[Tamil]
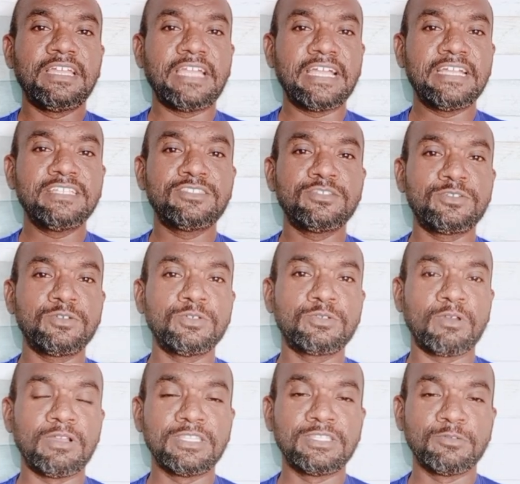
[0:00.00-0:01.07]
நைன்த்து டு
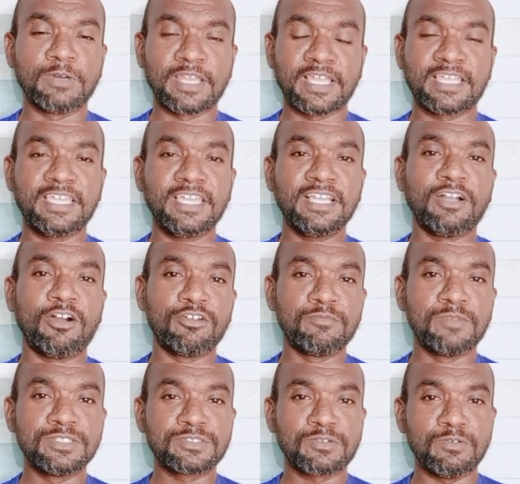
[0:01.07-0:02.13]
டுவெல்த்து வரைக்கும்
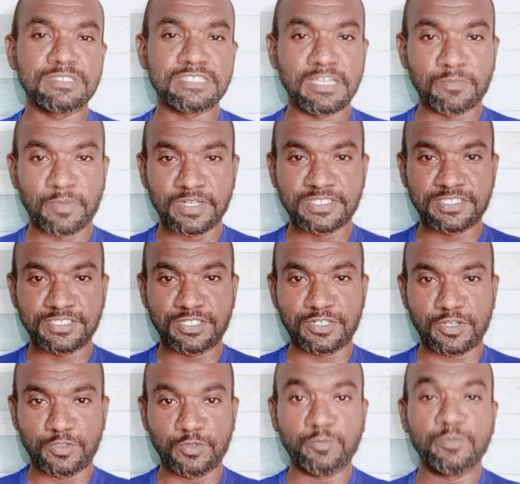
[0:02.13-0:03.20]
கவர்மெண்ட் ஸ்கூல்ஸில்
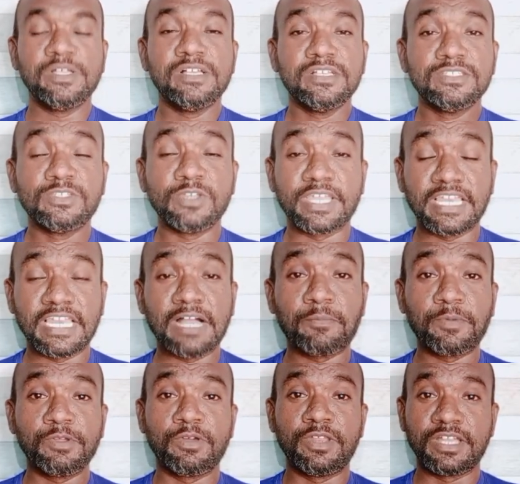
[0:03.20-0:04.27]
படிச்சிருந்துருக்கணும் சரிங்களா
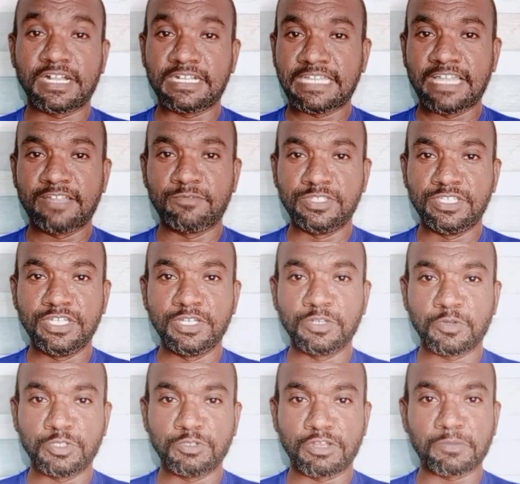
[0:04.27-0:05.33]
அப்படி ஒரு கட்டாயம் வந்து
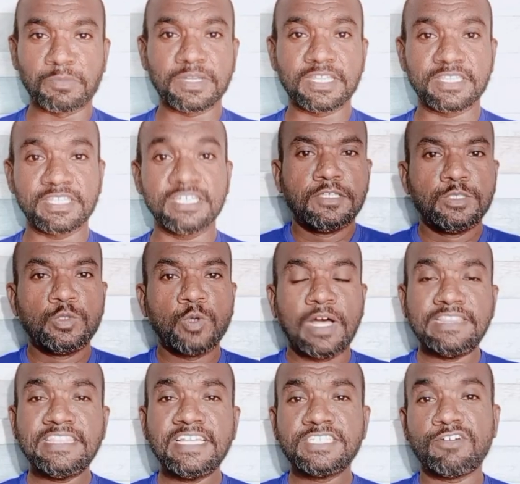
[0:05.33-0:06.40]
கொண்டு வரப்பட்டது ஸோ
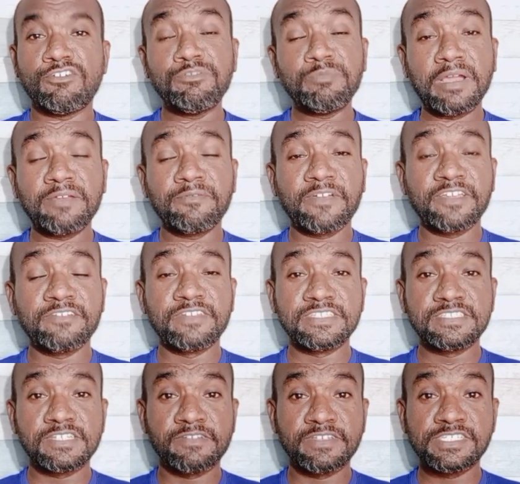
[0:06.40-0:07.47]
அந்த செவன் பாயிண்ட் ஃபைவ்
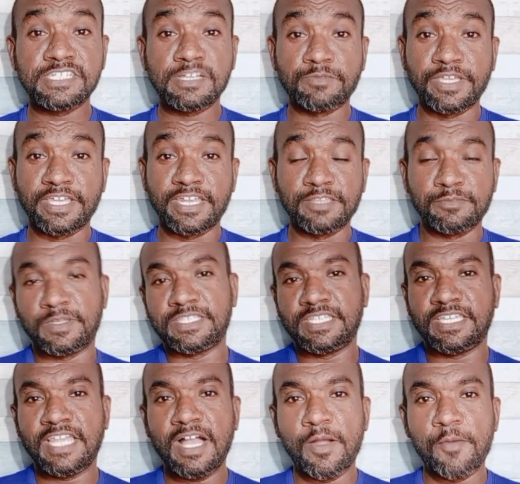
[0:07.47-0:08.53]
ரிசர்வேஷன் அப்படிங்கிறது
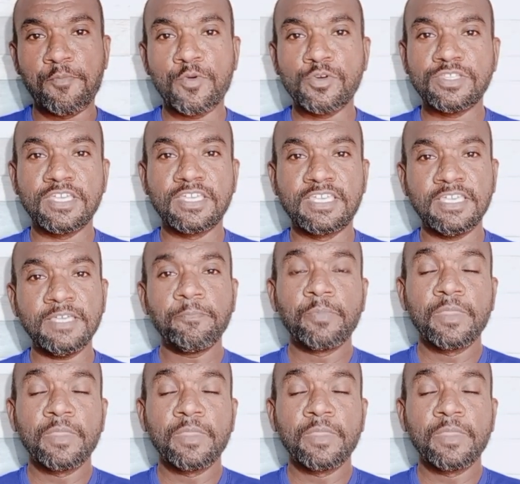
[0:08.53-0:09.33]
பார்த்திங்கன்னா அப்போதைக்கு